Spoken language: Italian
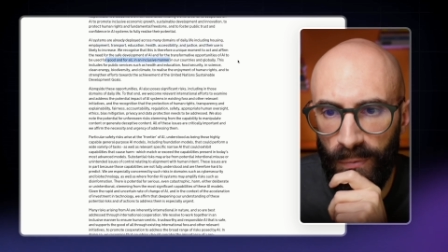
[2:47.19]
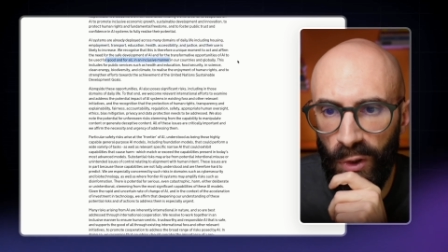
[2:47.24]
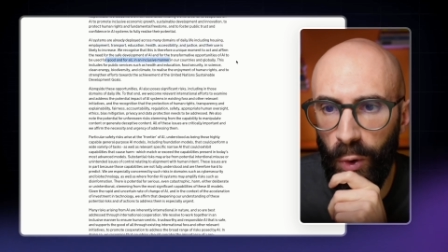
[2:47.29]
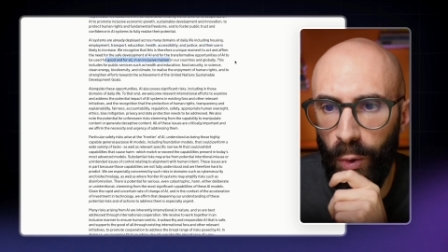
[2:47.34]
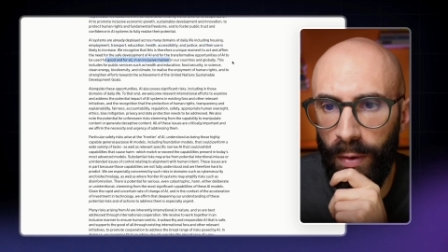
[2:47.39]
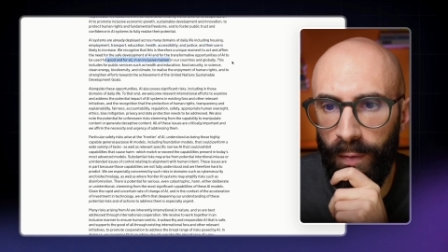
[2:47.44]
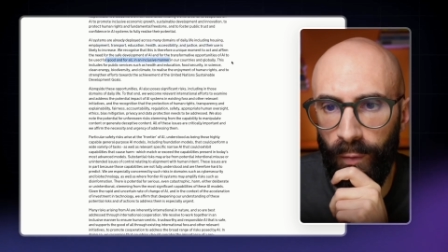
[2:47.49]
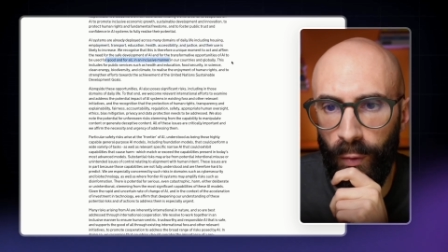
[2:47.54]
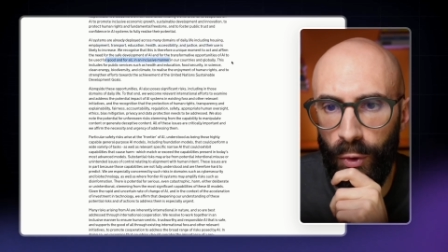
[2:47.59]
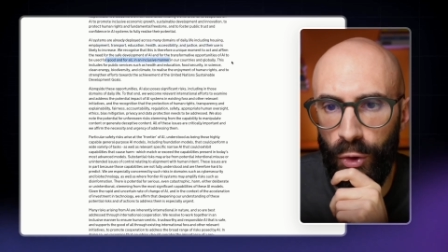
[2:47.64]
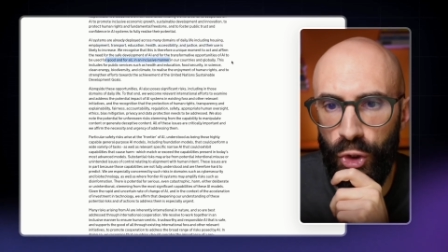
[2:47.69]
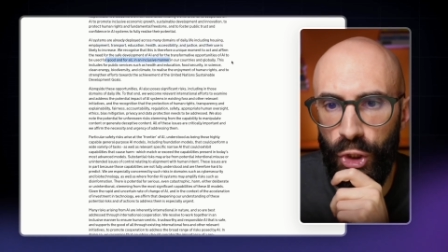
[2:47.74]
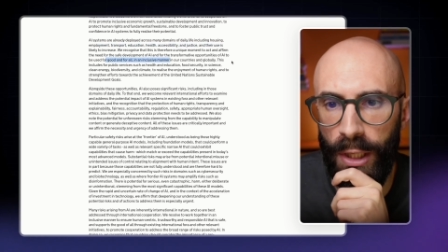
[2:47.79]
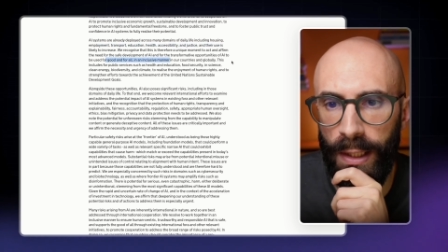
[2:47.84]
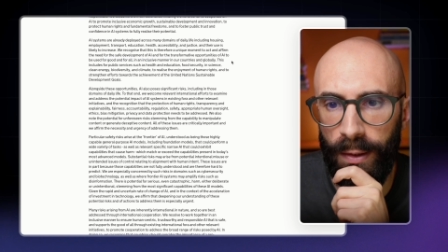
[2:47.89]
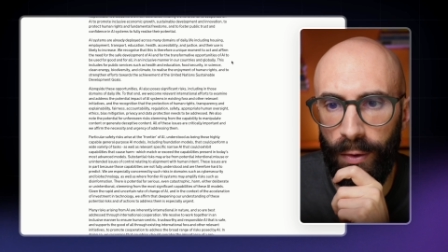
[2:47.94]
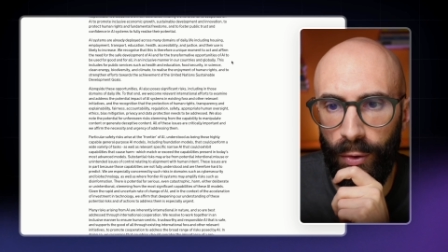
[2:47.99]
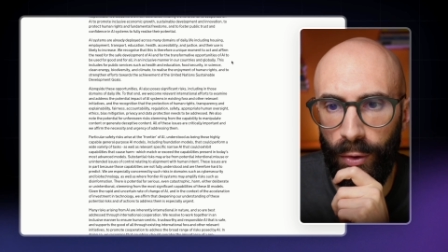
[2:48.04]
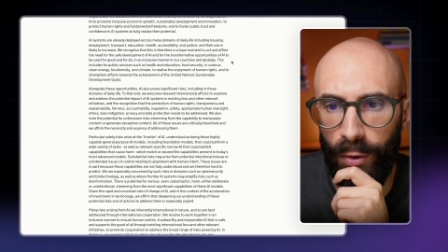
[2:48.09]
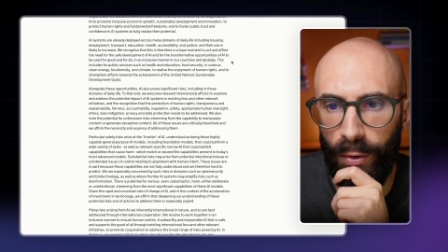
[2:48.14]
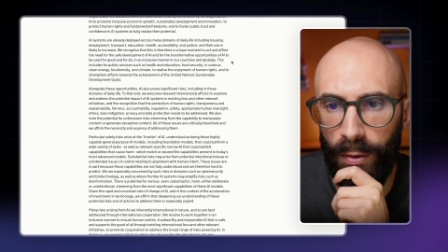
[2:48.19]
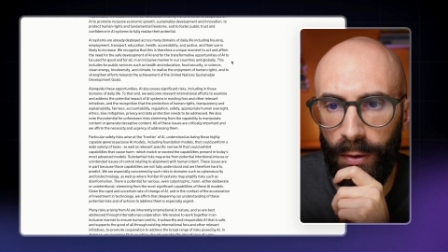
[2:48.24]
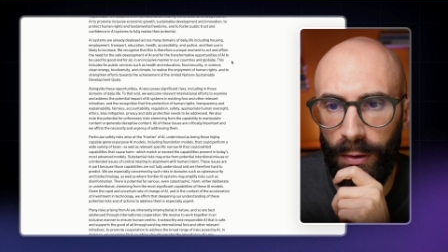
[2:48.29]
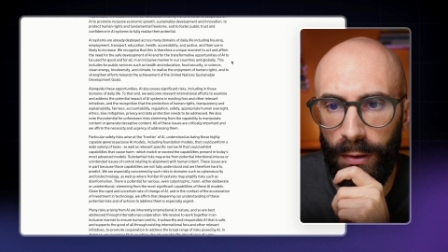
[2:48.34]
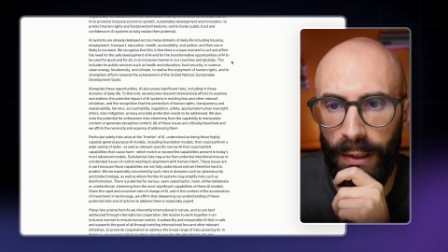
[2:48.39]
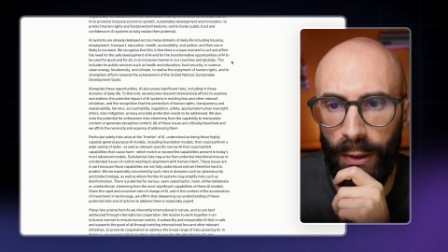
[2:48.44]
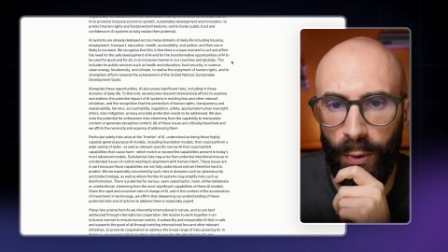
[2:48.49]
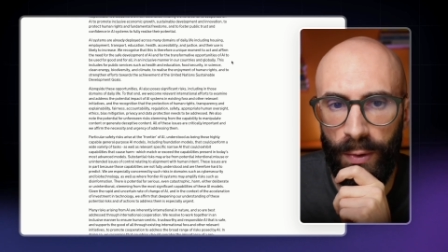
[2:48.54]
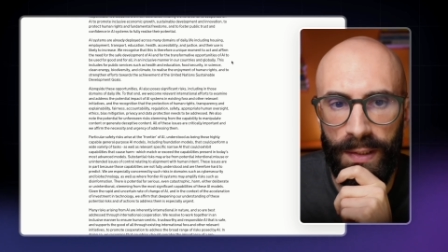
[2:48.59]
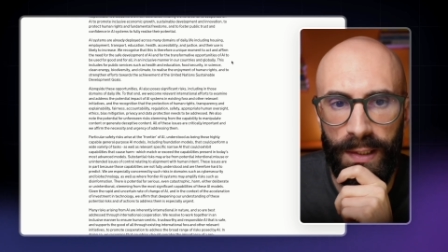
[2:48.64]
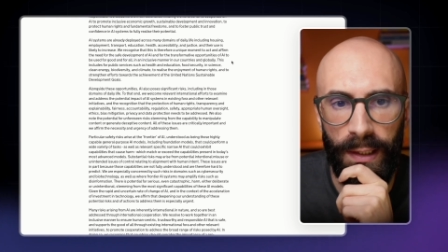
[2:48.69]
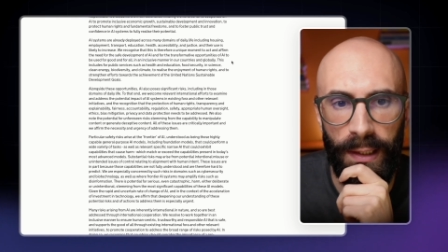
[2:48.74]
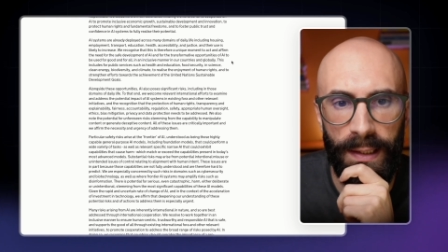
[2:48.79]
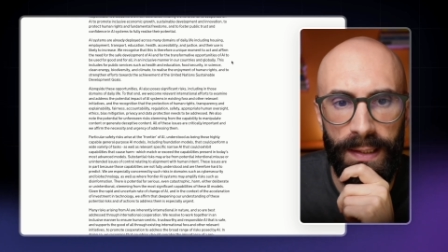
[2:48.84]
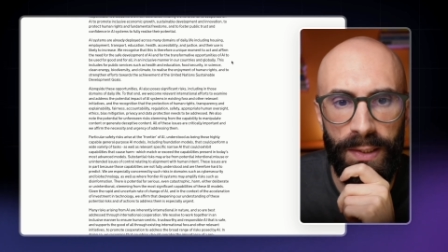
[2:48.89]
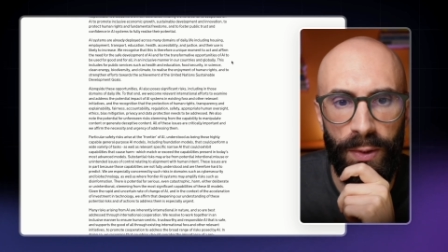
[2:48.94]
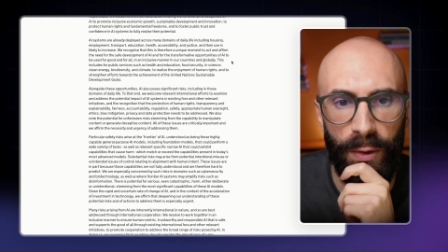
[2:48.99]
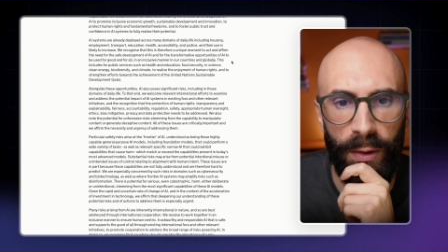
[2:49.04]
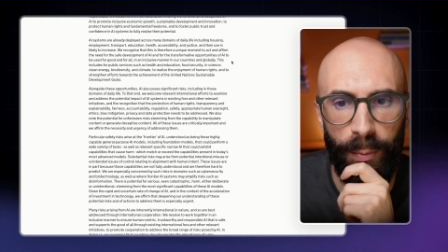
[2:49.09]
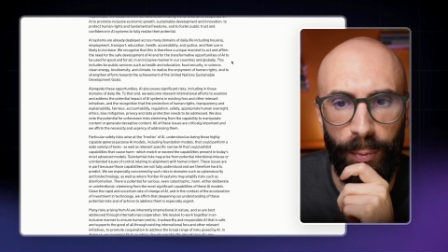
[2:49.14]
coinvolgendo le nostre
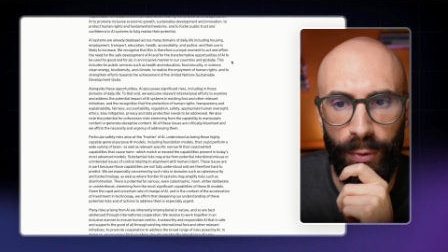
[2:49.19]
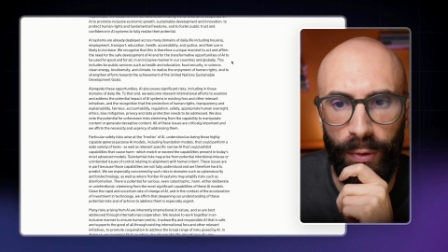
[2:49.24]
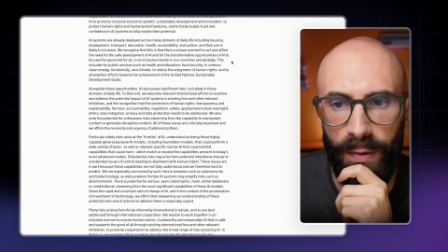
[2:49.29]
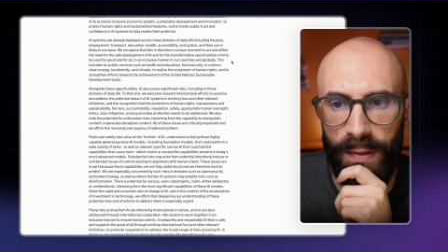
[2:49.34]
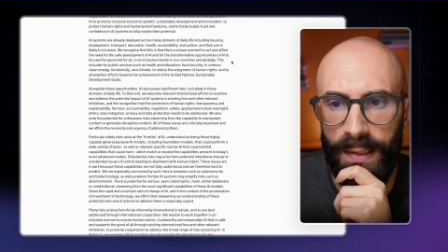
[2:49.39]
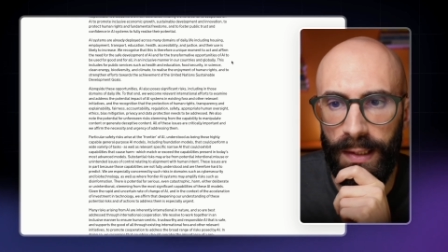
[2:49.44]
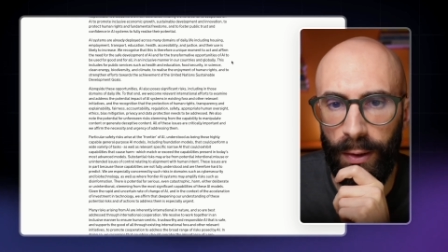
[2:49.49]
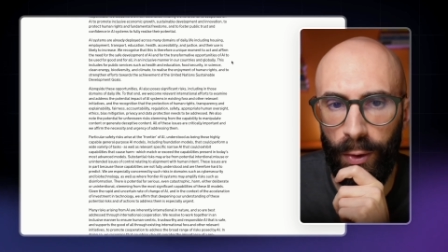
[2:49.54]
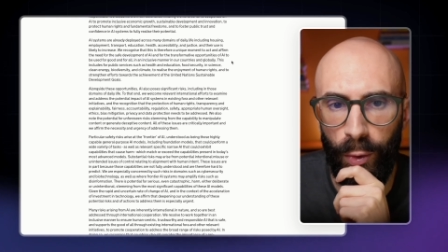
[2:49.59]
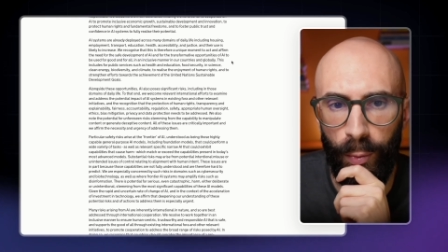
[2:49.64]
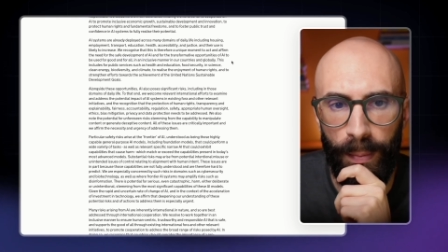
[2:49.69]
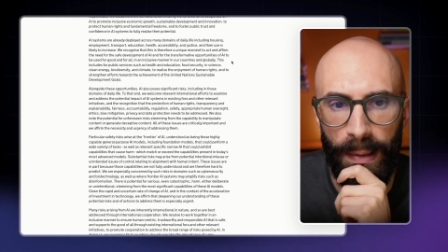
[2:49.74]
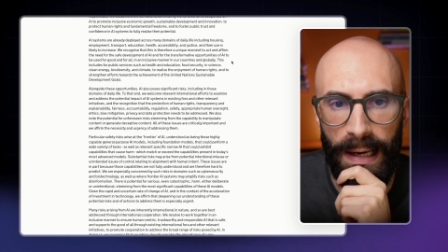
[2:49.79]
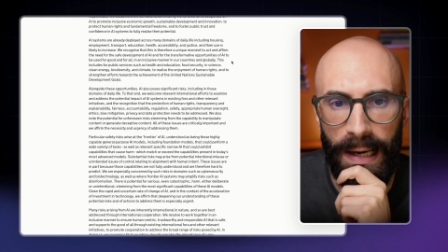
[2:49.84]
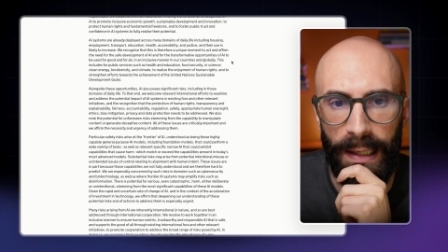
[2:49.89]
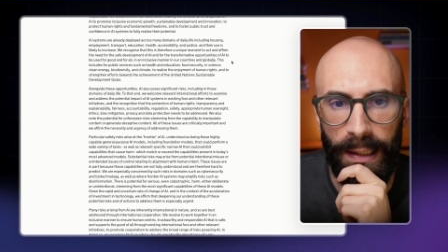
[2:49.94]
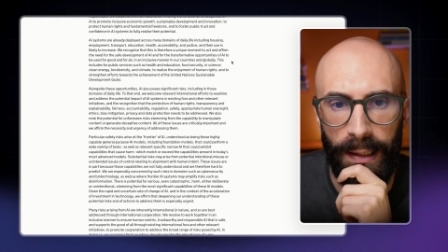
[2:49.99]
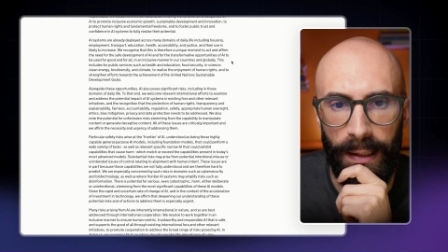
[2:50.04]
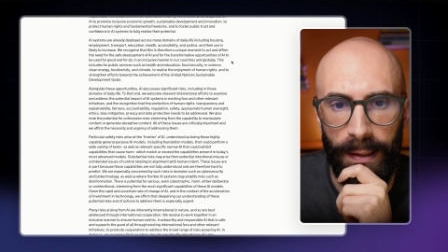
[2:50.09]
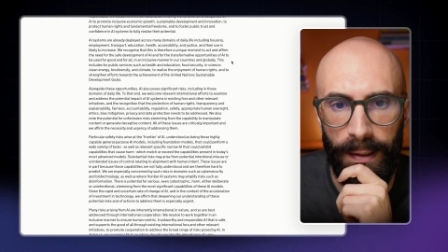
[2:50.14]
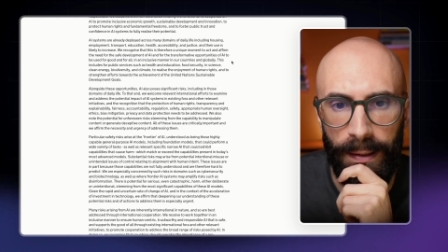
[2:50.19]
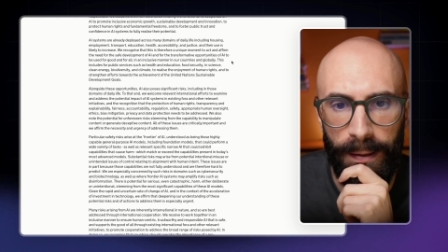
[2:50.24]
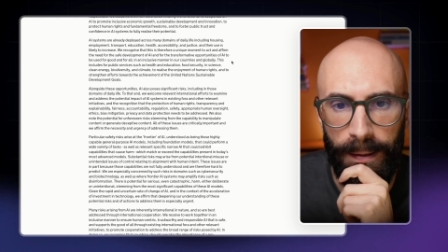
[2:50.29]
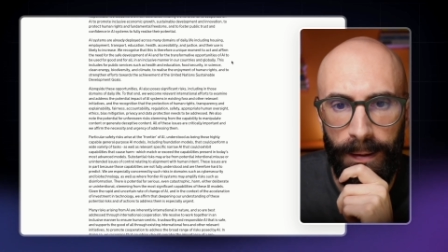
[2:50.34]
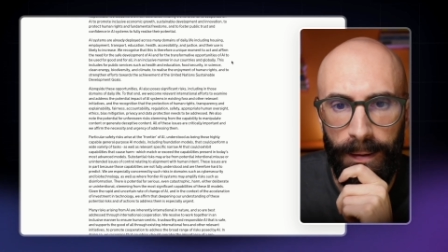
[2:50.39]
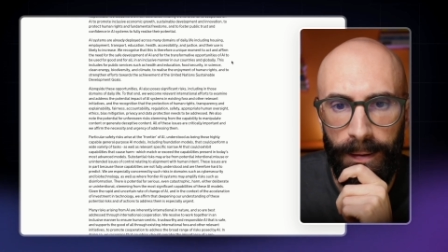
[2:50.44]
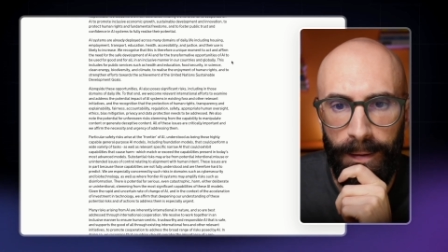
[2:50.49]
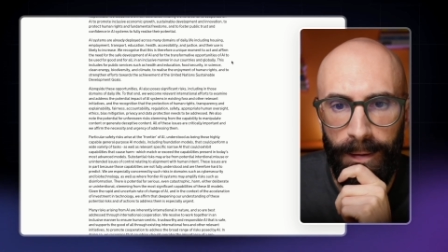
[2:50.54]
relazioni dal punto di vista globale,